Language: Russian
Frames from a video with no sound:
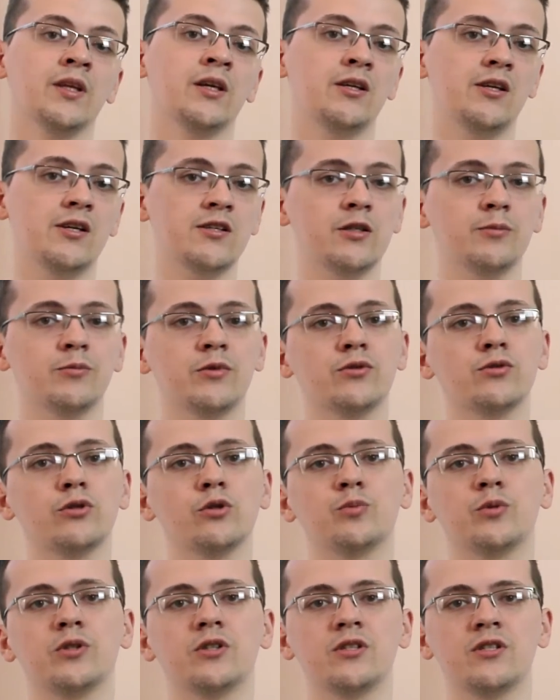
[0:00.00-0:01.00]
Если бы
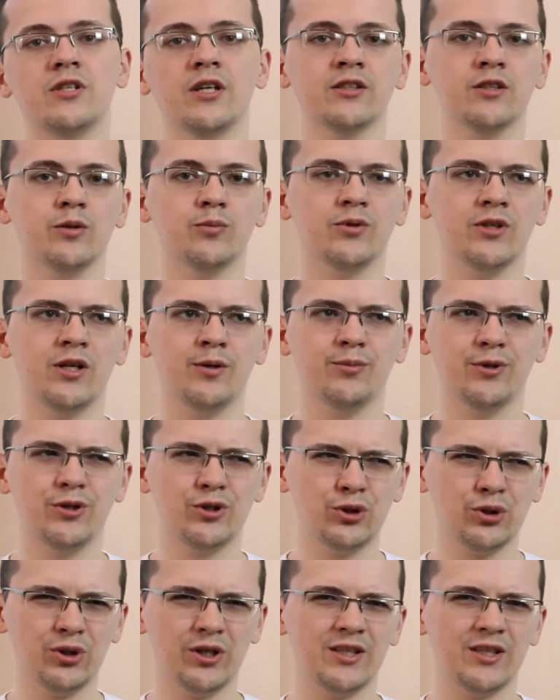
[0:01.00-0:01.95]
950 была бы еще